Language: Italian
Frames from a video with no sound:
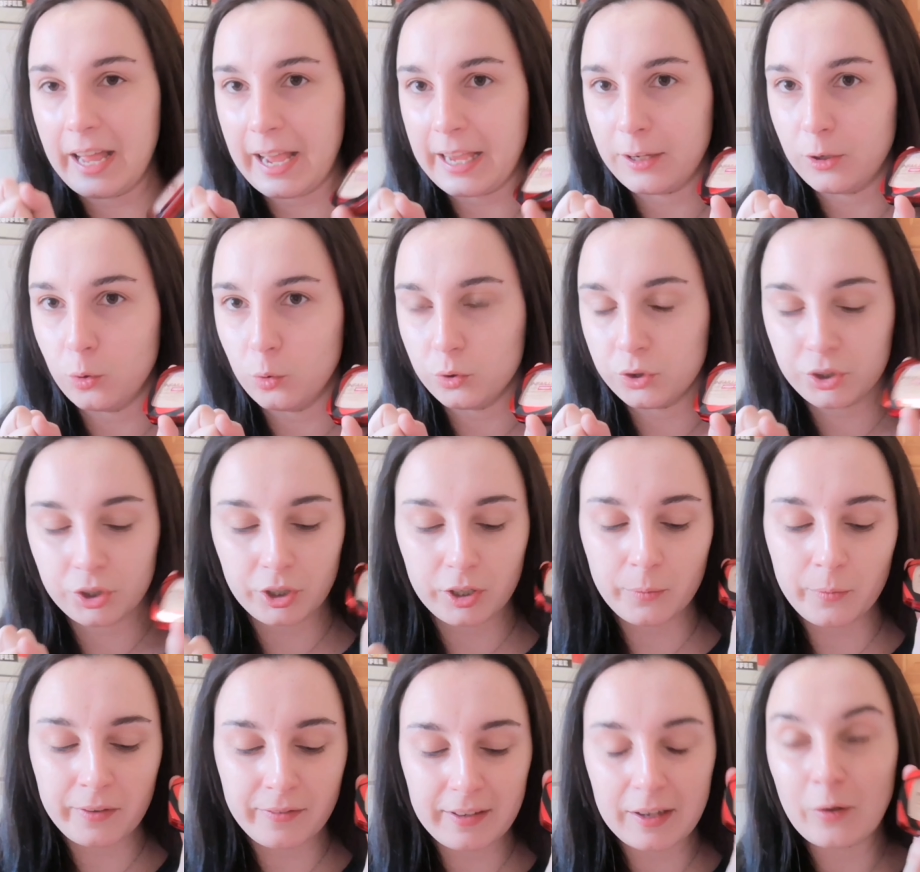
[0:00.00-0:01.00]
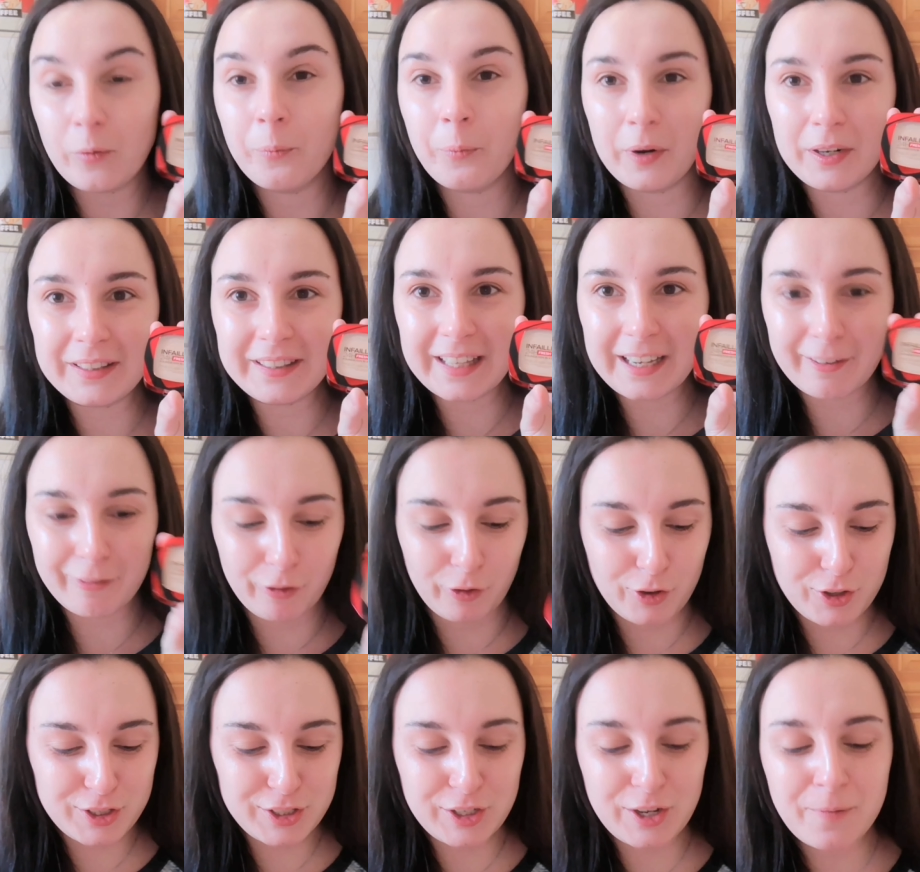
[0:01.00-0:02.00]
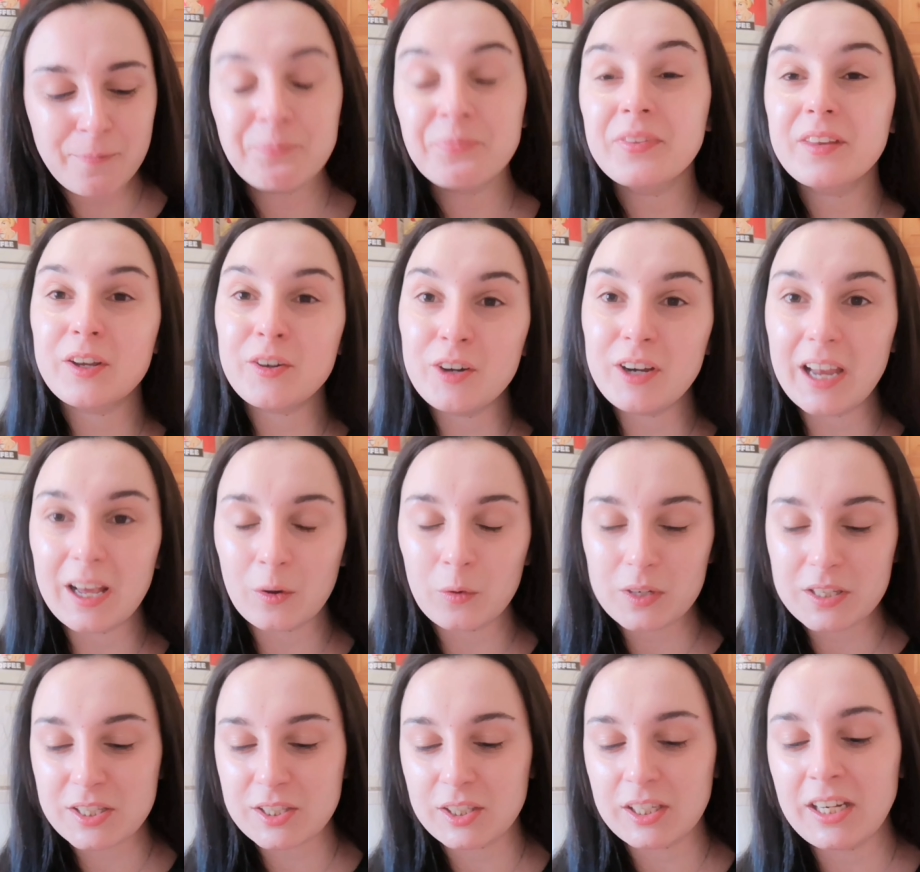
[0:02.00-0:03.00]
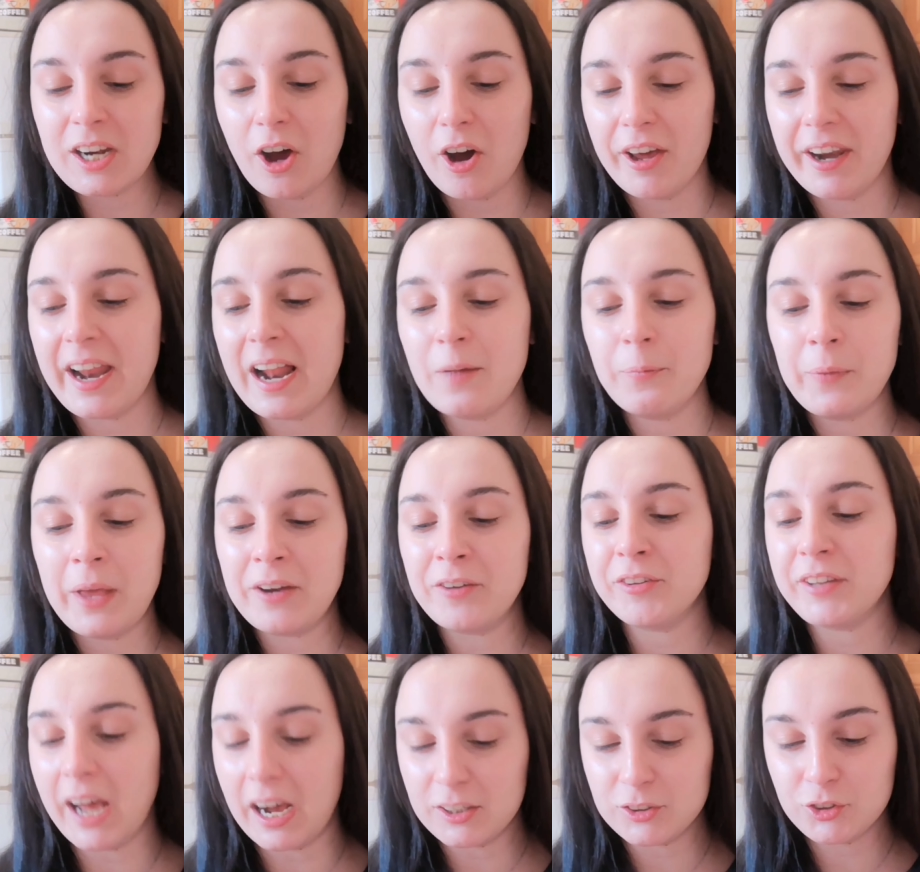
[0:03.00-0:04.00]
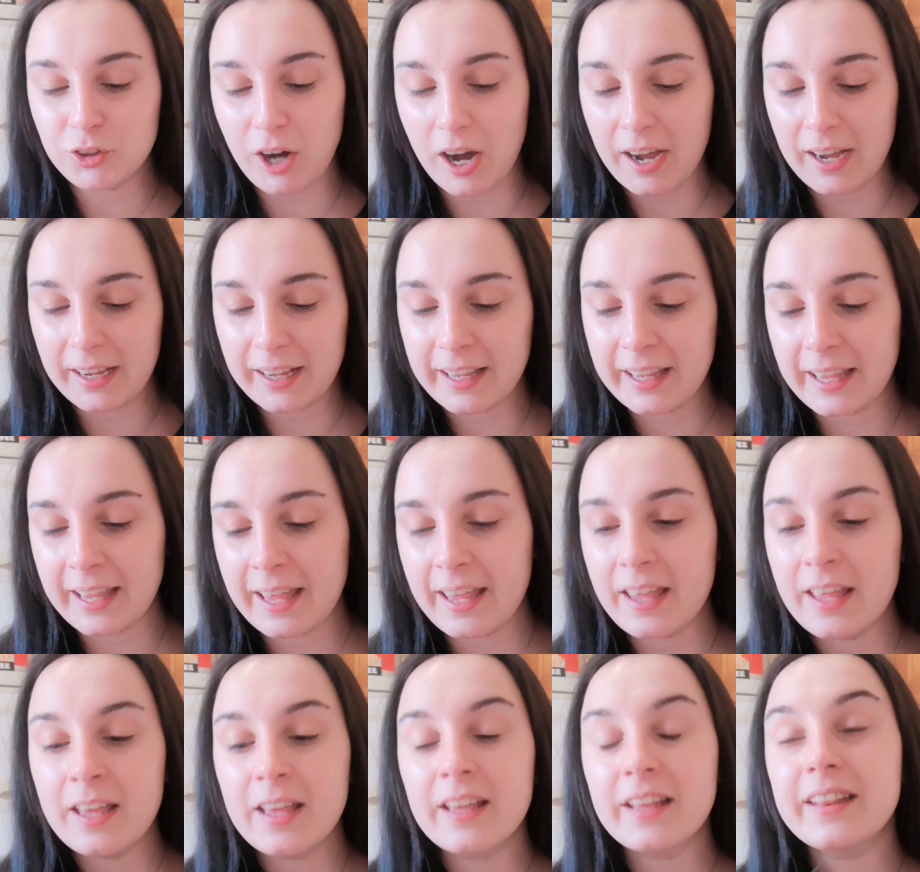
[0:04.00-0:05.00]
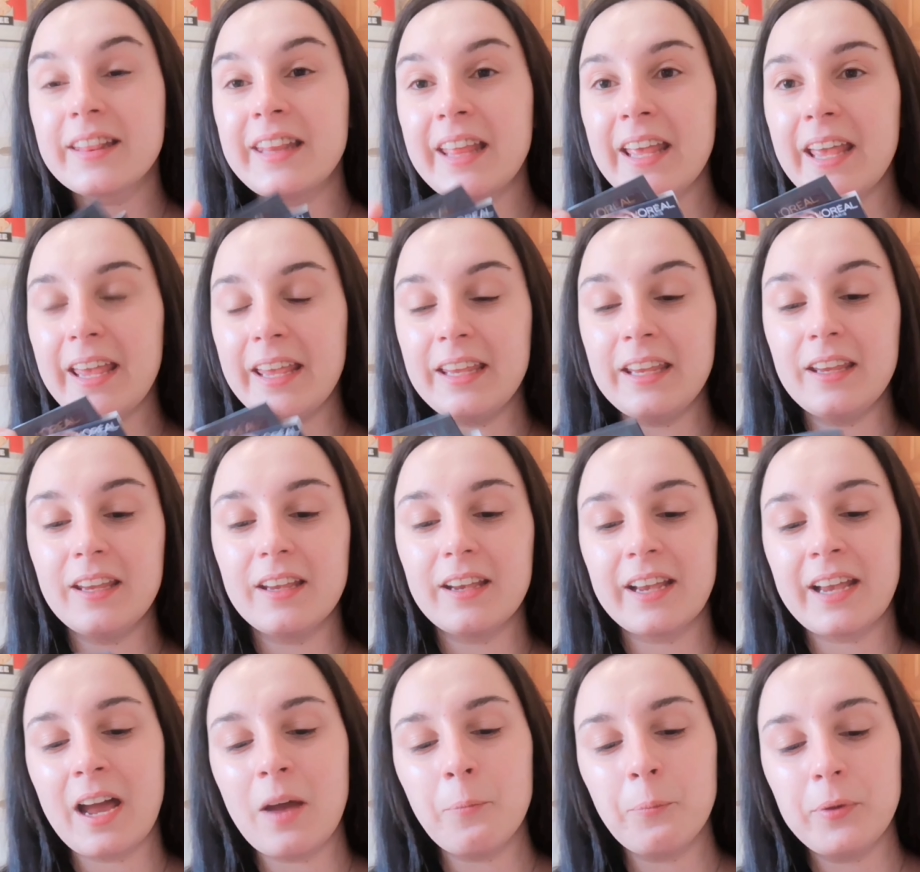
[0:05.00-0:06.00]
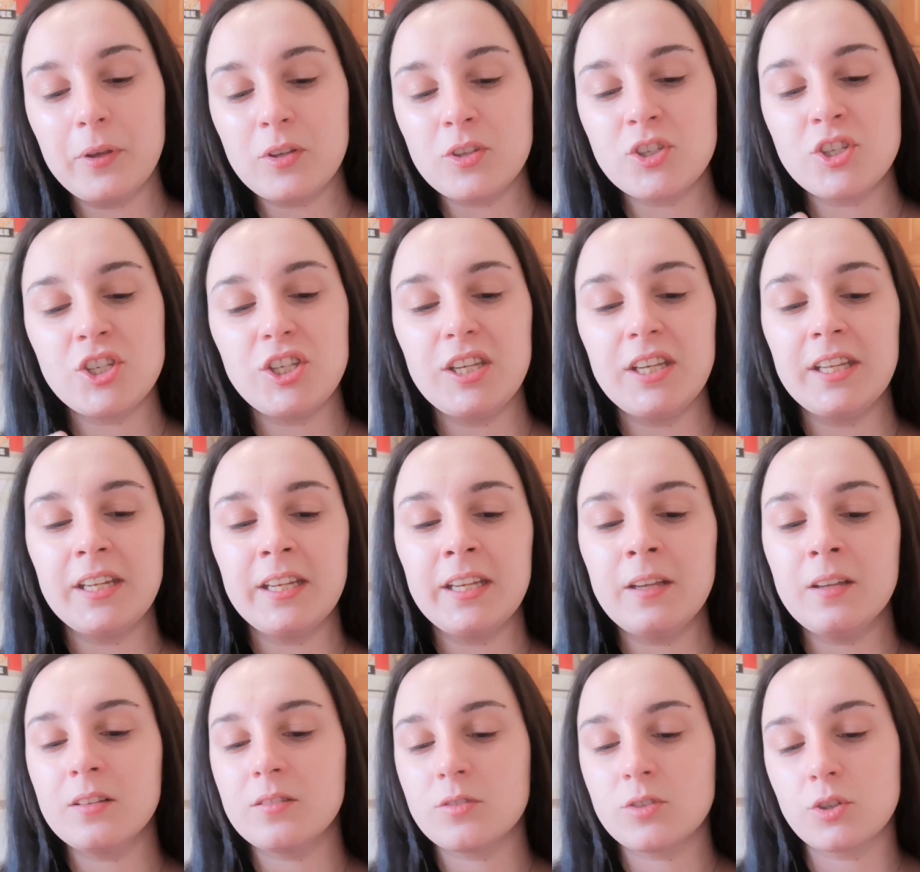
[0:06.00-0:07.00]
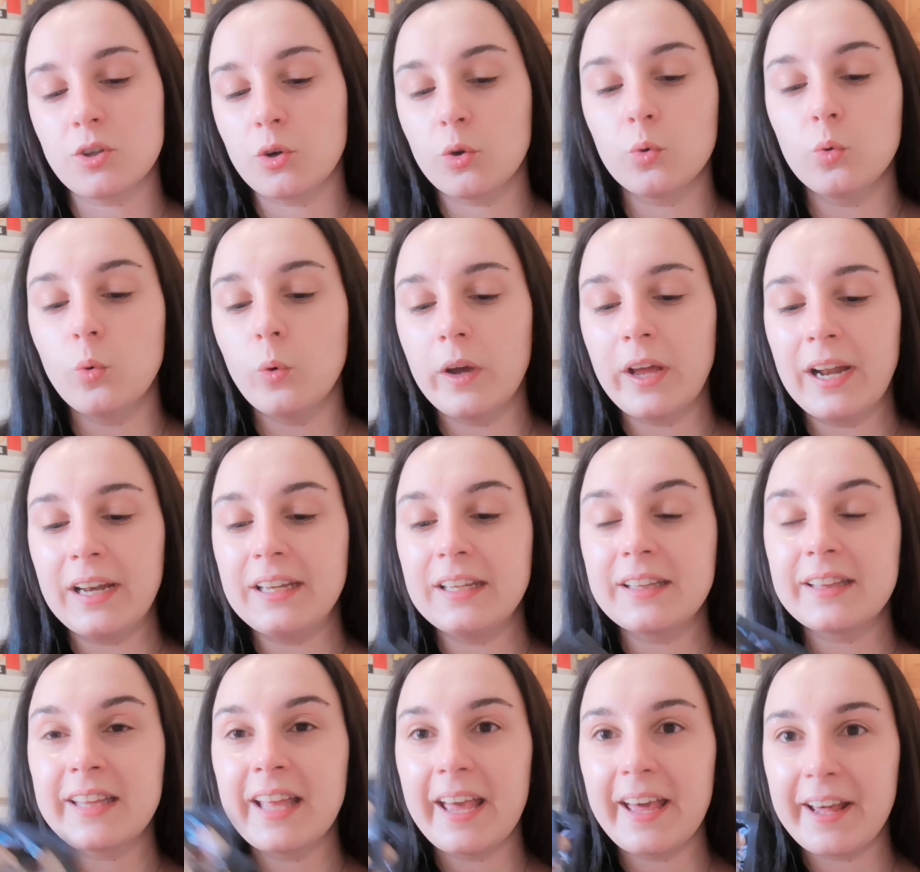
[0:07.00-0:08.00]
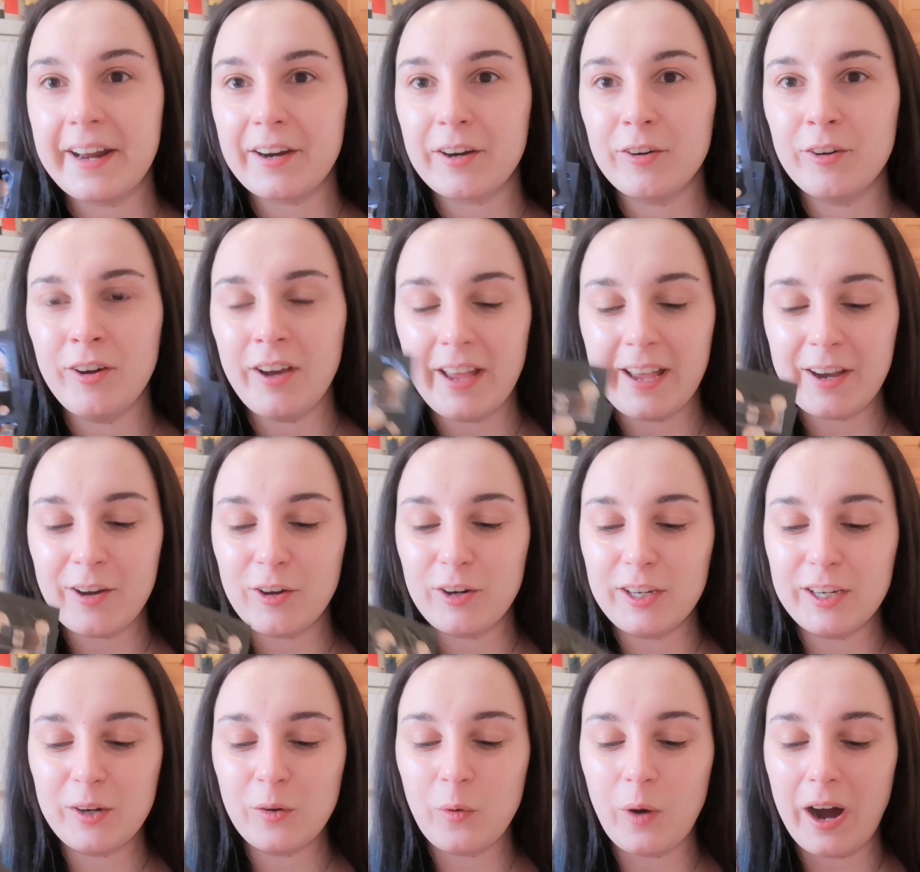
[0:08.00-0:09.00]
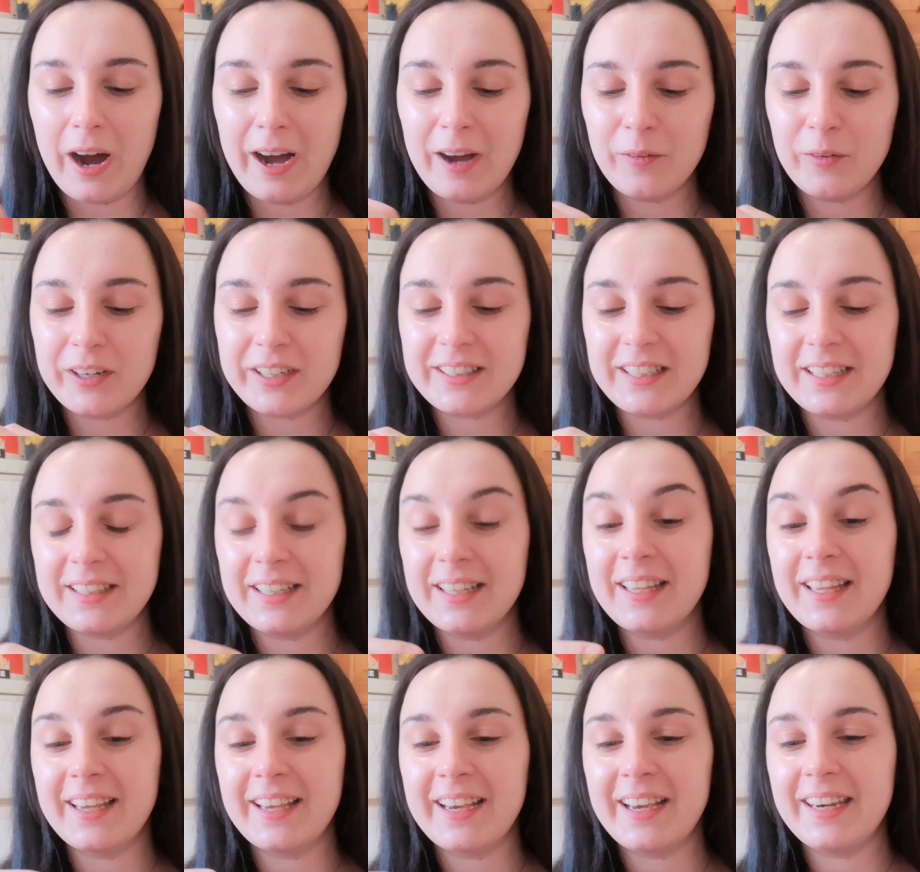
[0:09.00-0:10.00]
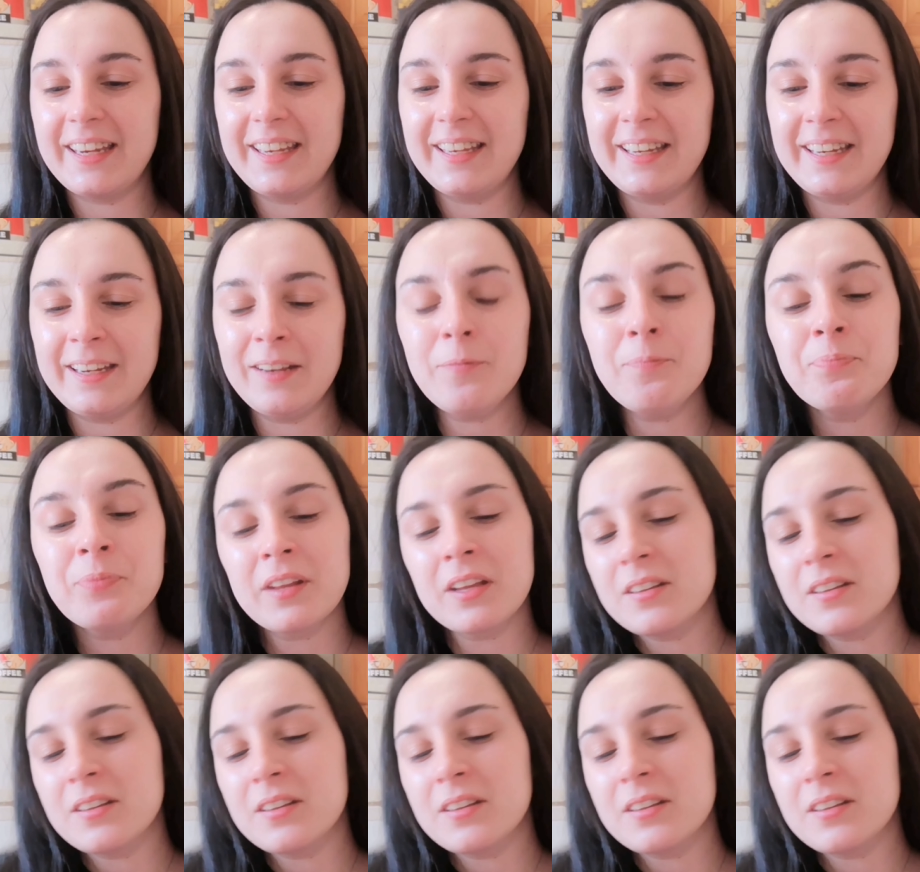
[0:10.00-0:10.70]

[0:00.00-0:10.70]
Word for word: aiuto mi viene un po' il nervoso con l'acquisto di L'Oreal mi hanno dato anche dei campioncini, sono due all'interno, eccoli qua, guardate che carini,